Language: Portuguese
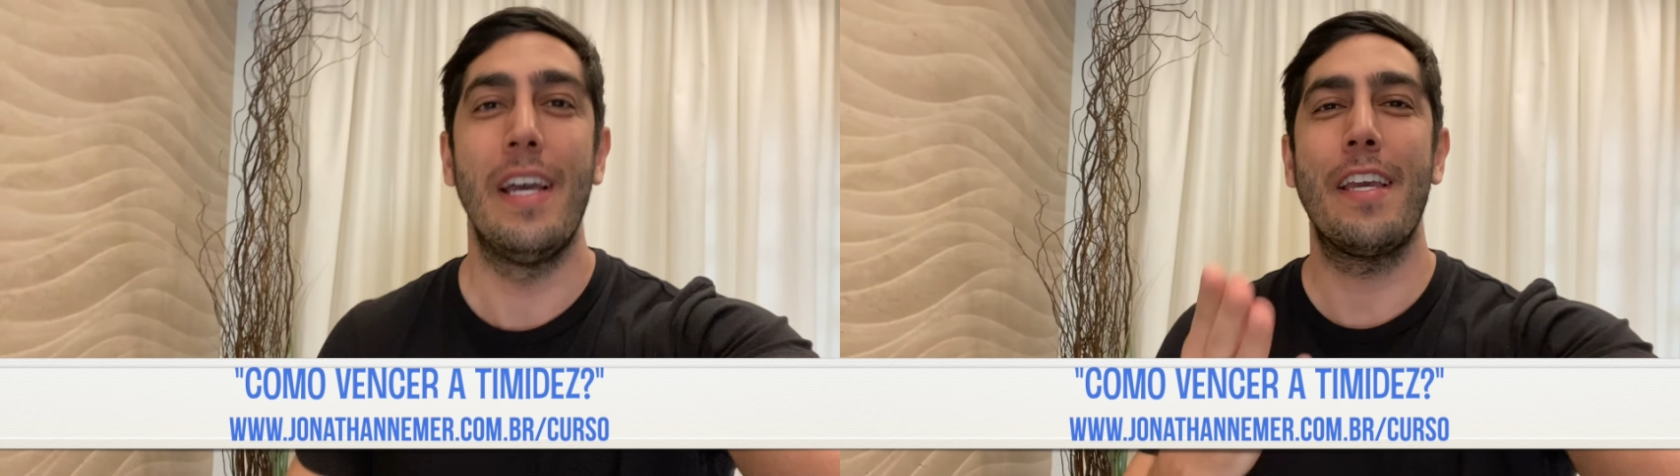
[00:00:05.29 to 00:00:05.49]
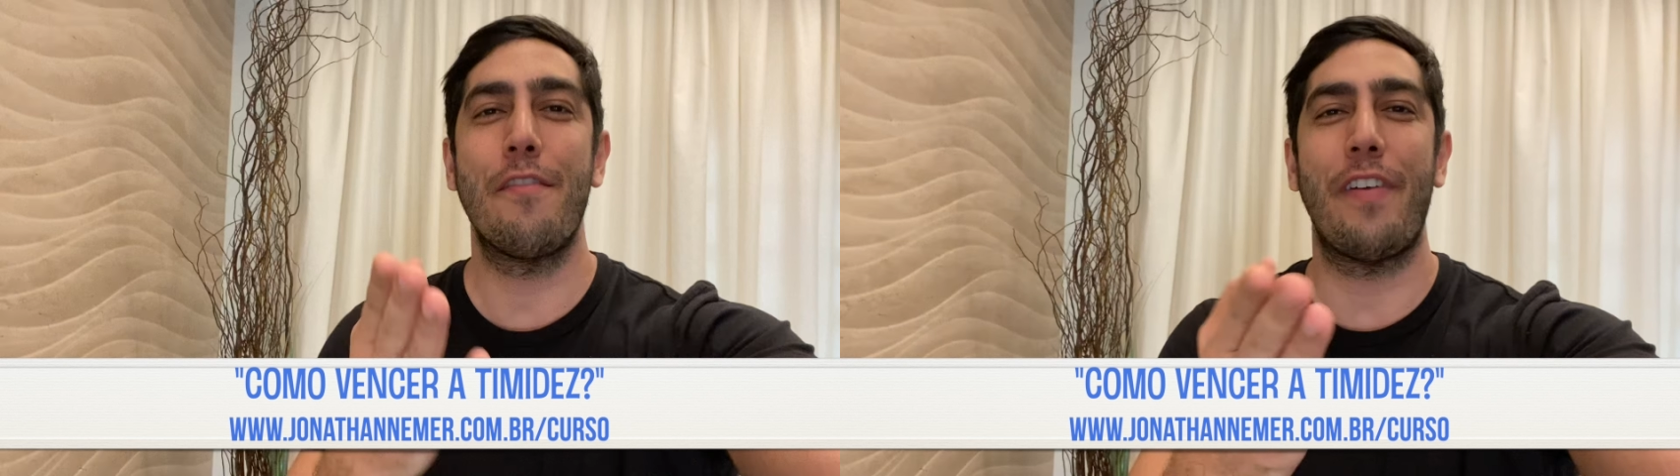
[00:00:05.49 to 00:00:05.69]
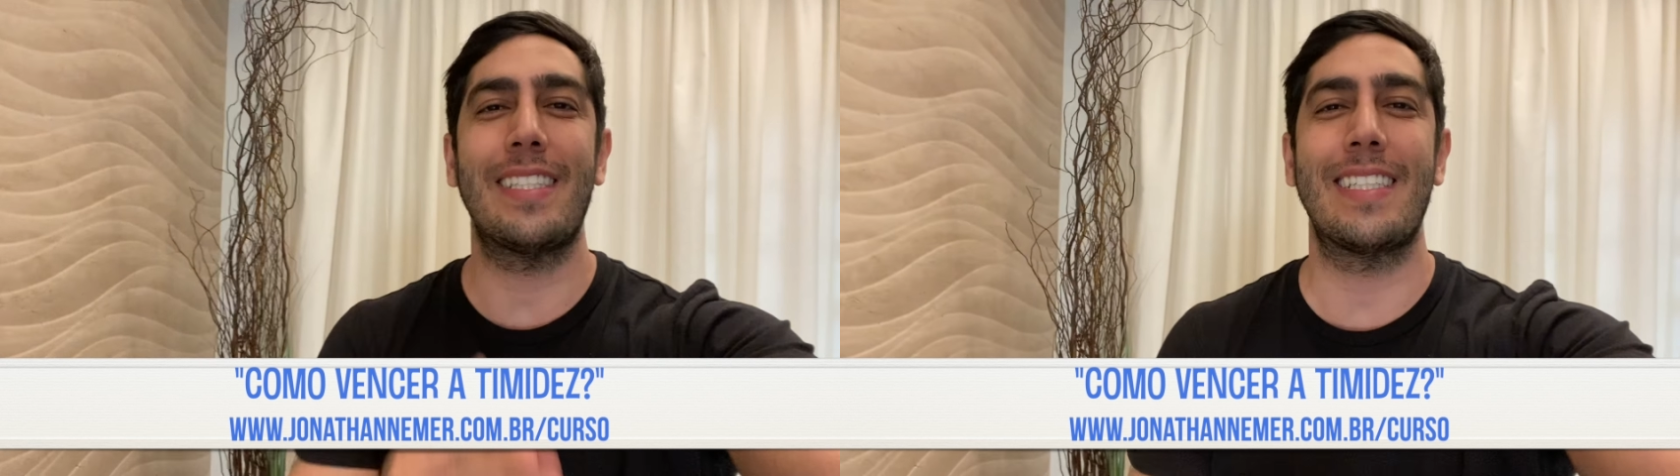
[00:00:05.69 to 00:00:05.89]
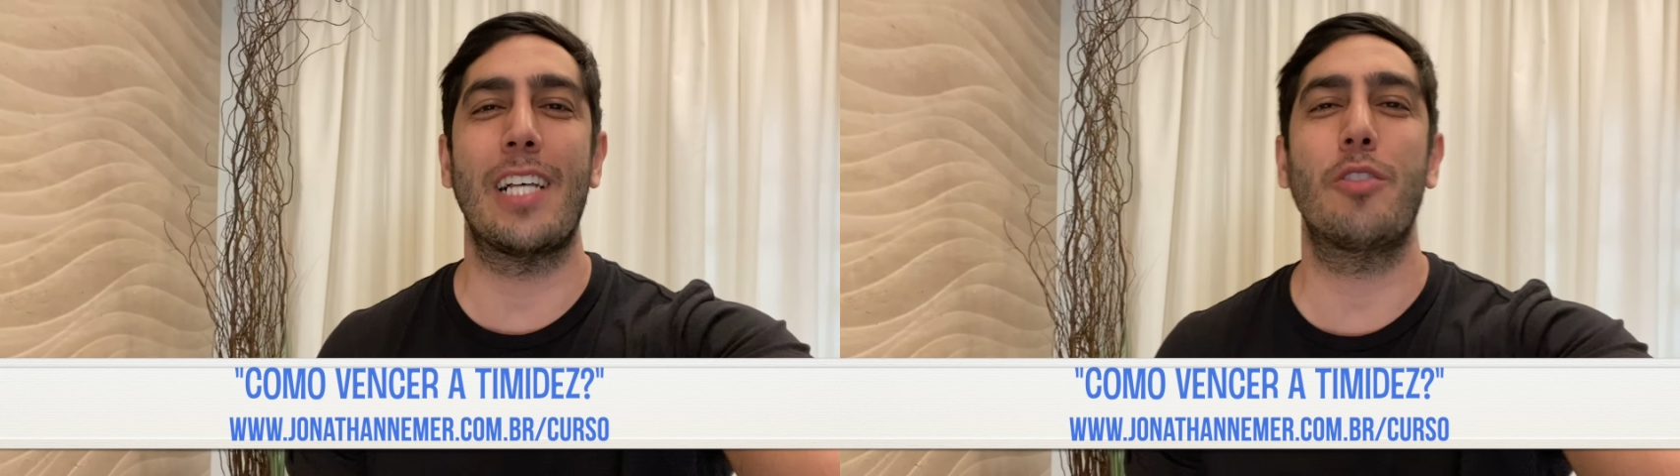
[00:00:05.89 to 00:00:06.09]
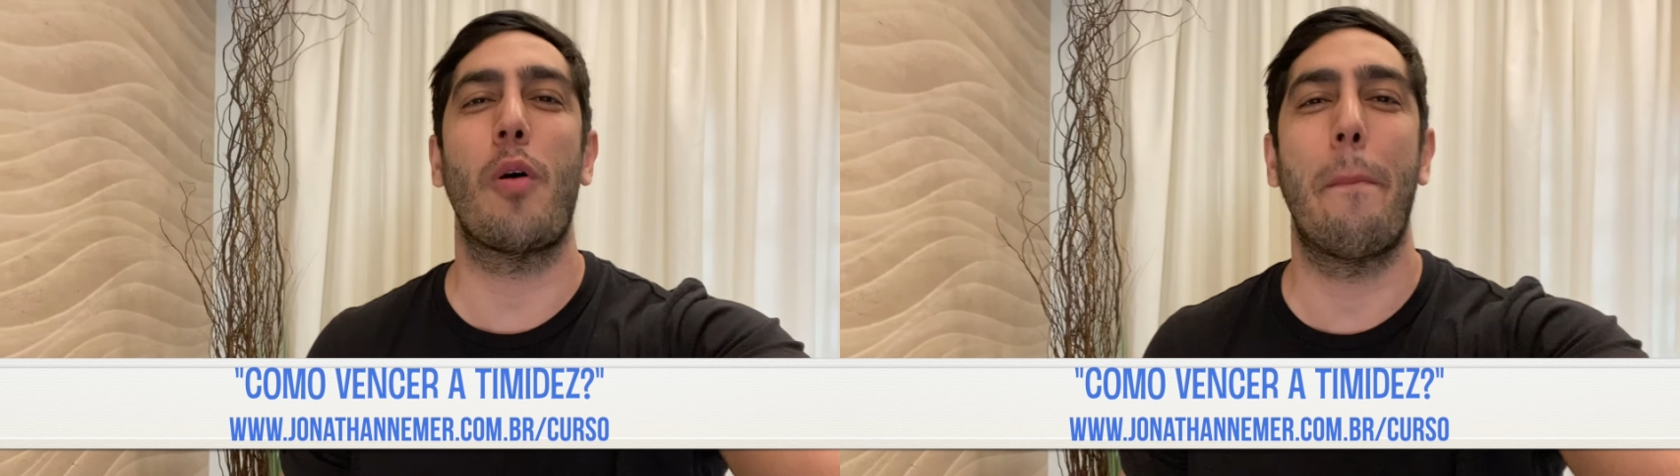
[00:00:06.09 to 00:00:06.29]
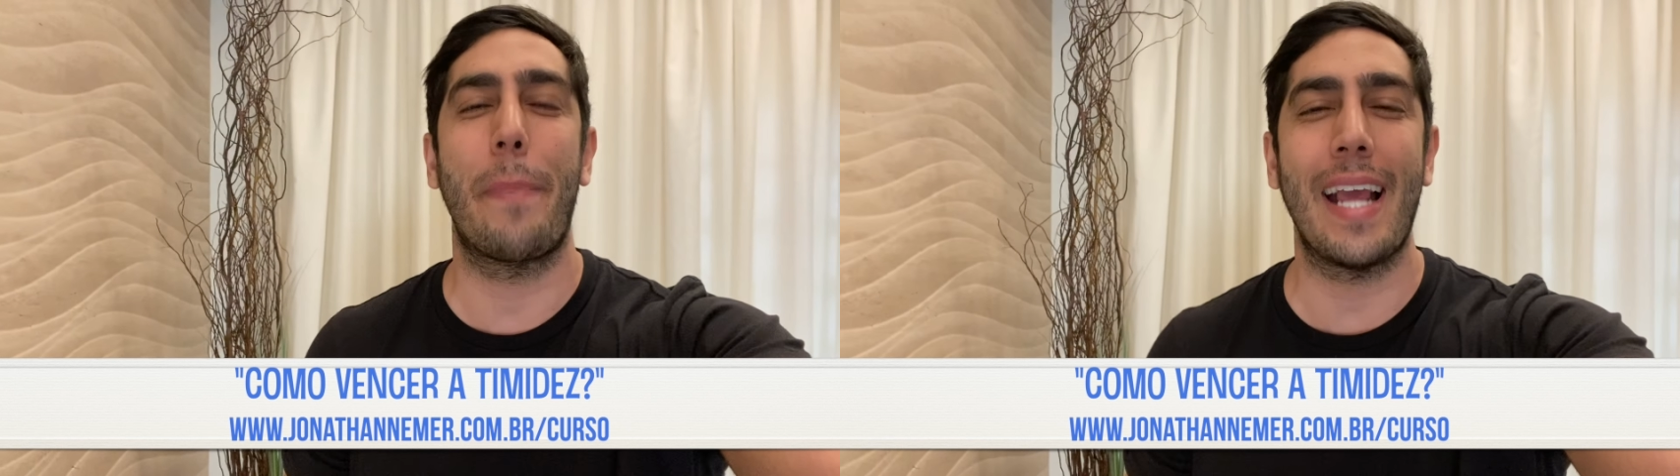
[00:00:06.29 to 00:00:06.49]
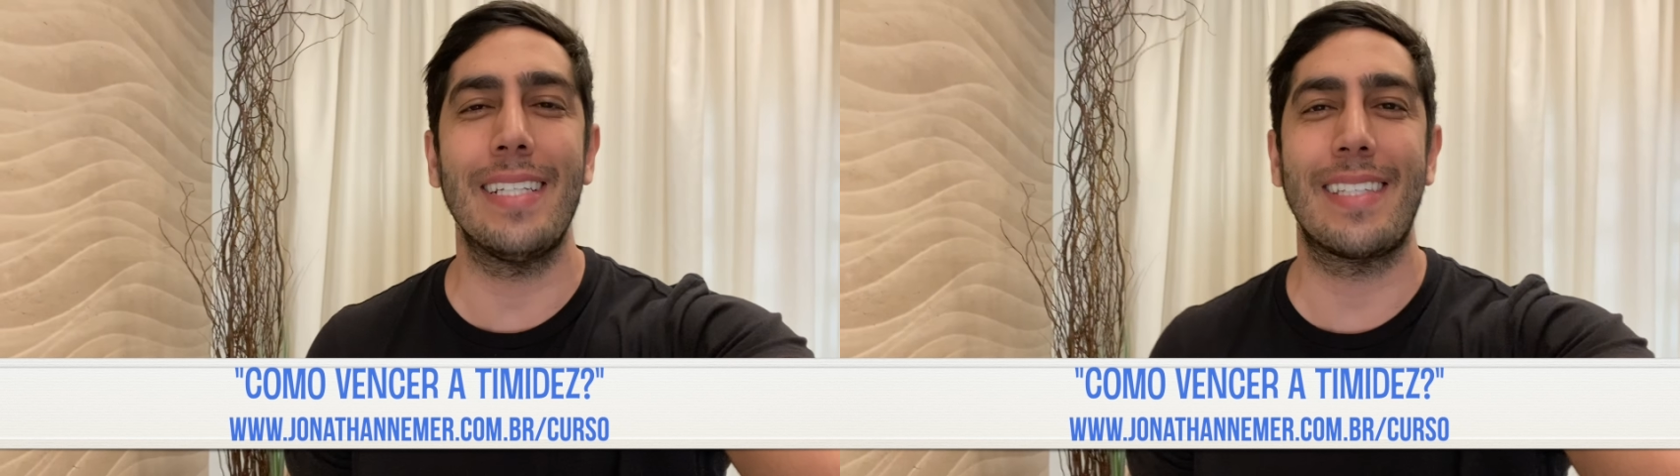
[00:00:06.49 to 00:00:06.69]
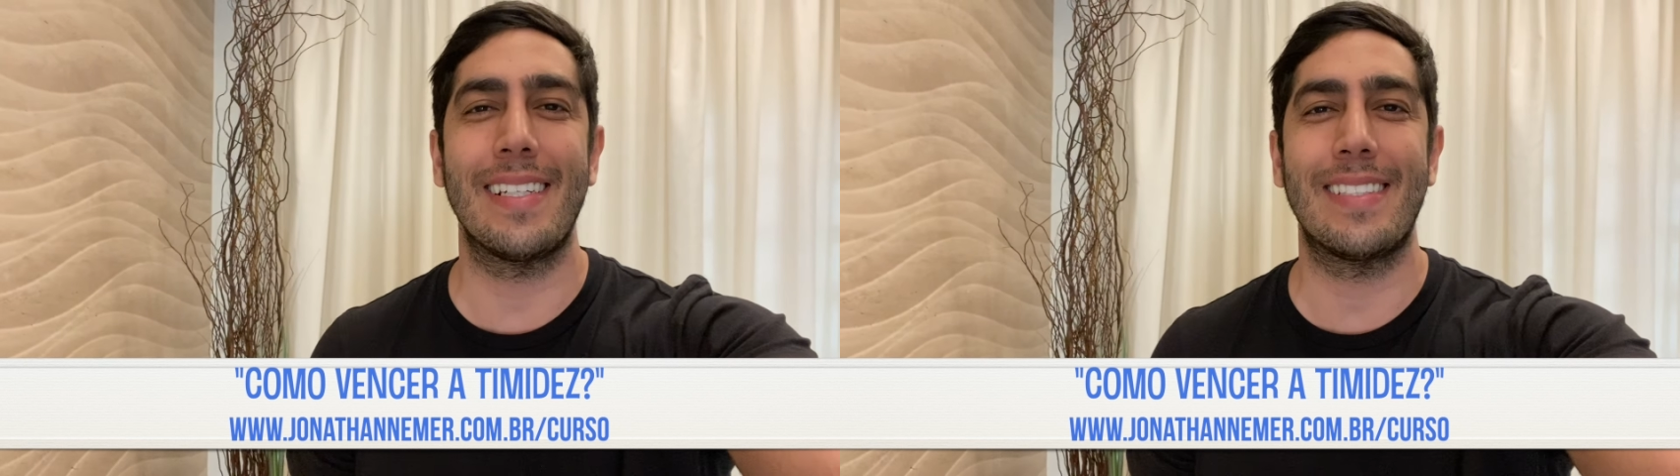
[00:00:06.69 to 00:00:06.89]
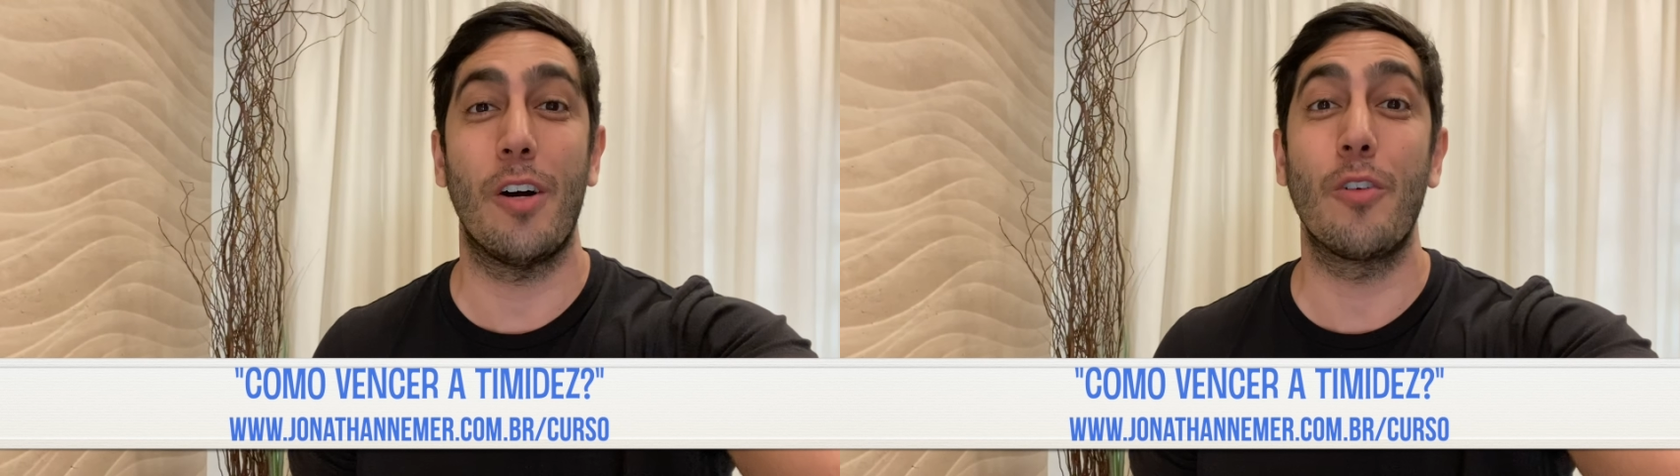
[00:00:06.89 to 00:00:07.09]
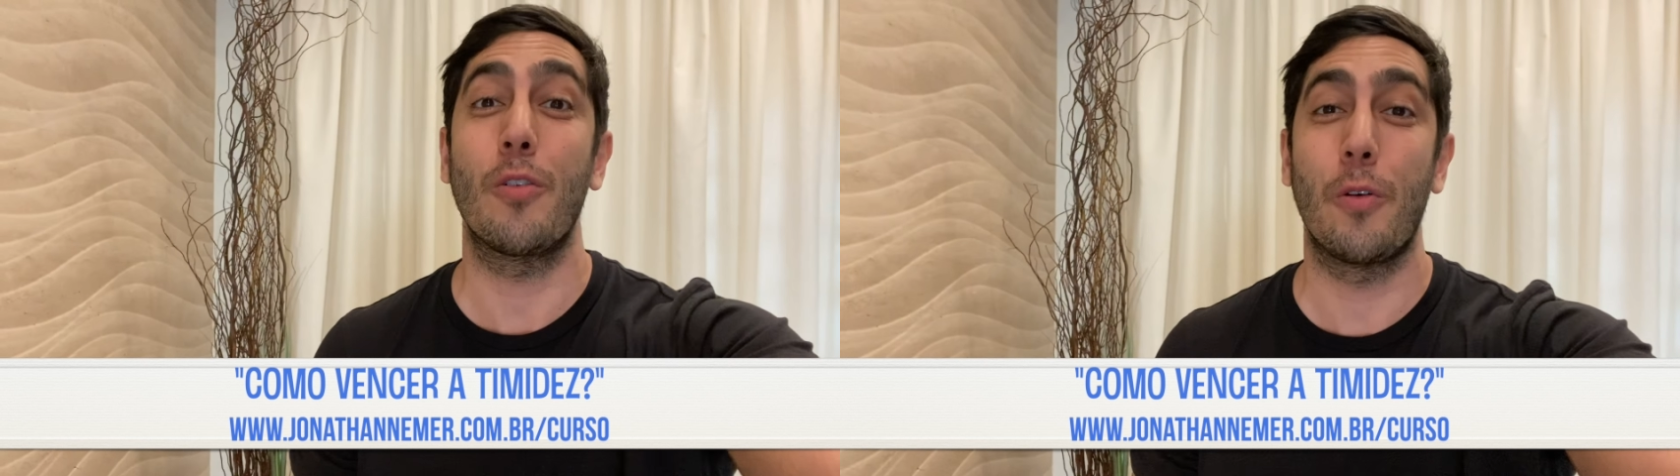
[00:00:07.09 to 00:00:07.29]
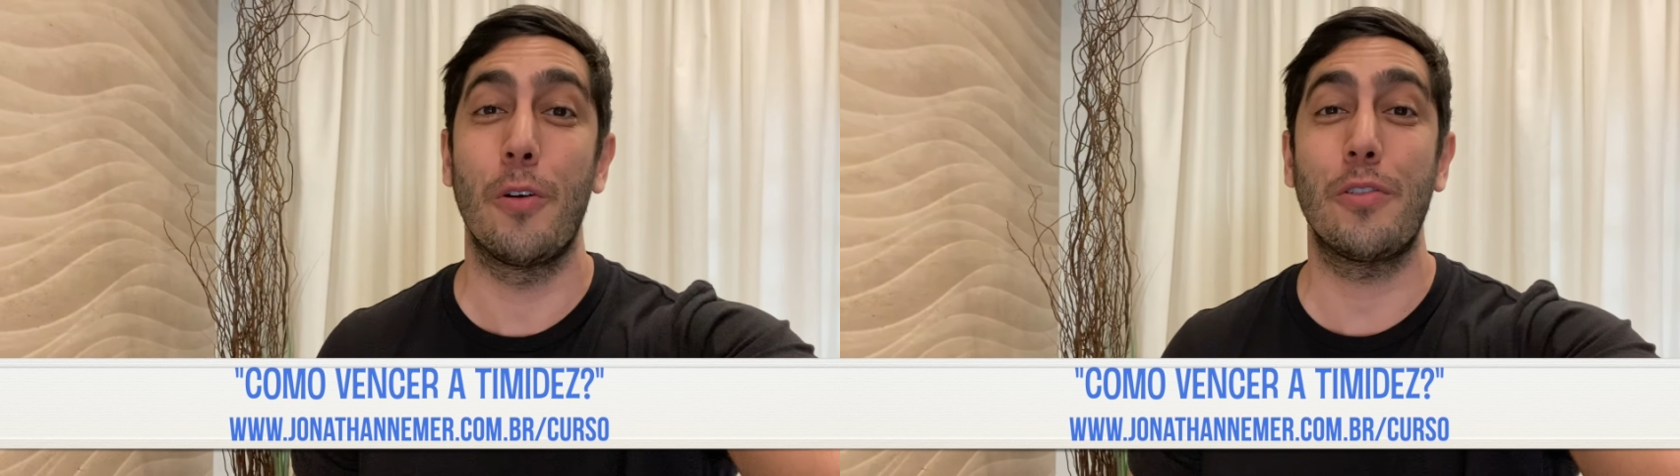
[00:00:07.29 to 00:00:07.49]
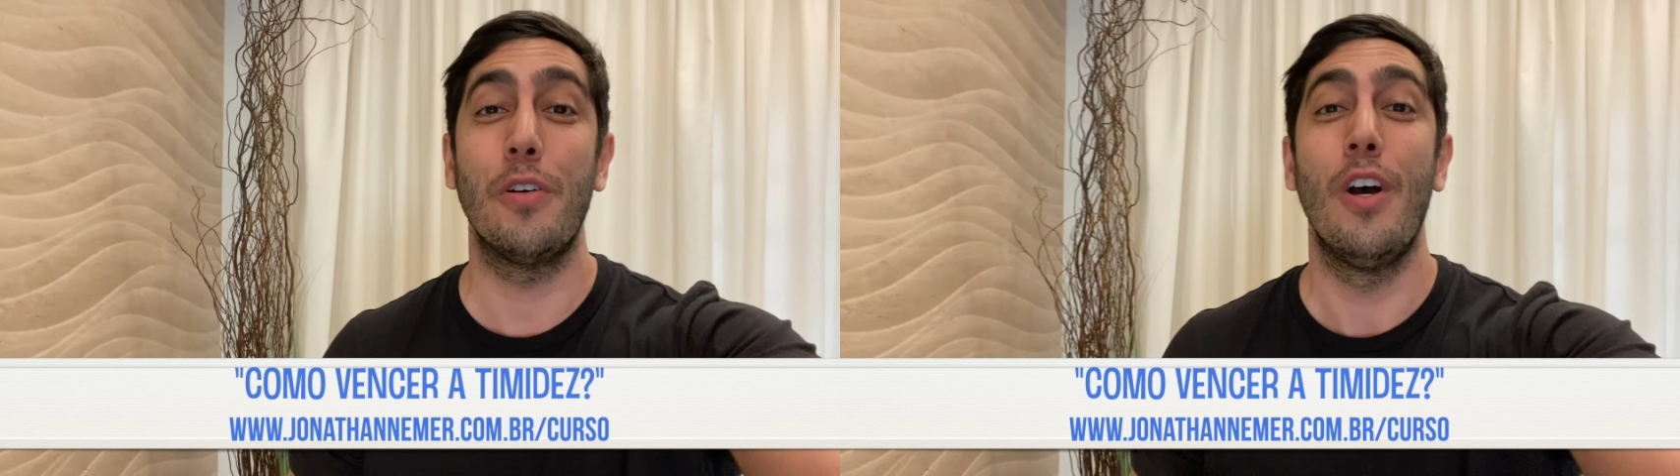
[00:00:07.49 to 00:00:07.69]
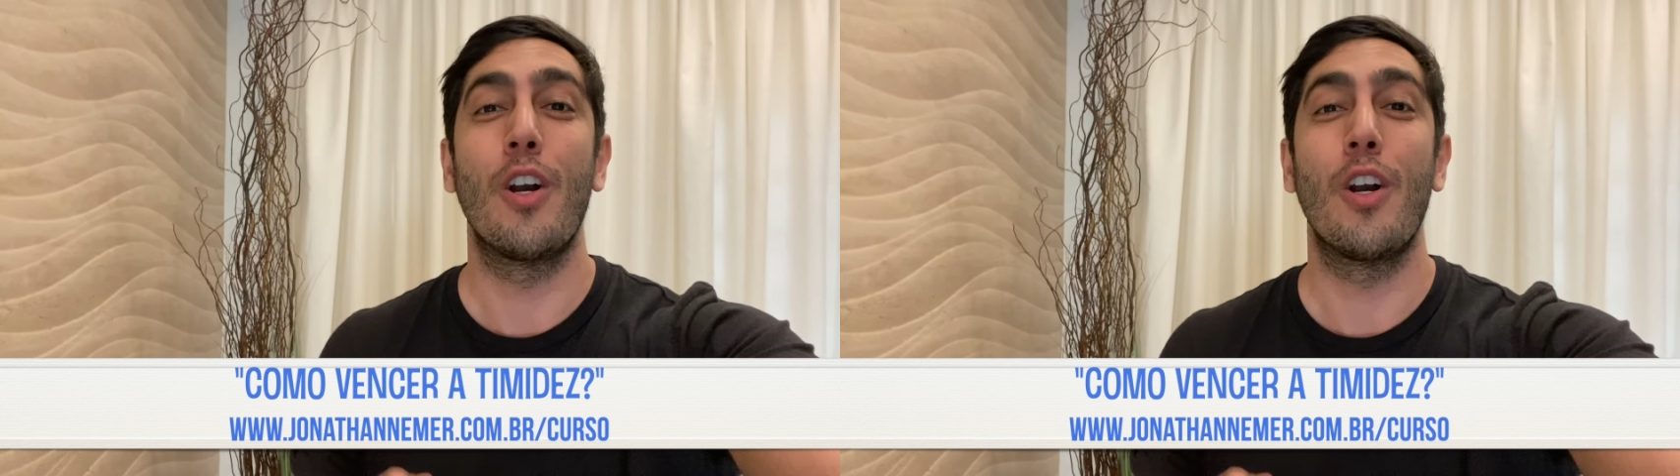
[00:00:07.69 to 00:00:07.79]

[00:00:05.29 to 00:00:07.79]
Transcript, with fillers: e faça já sua pré-inscrição no curso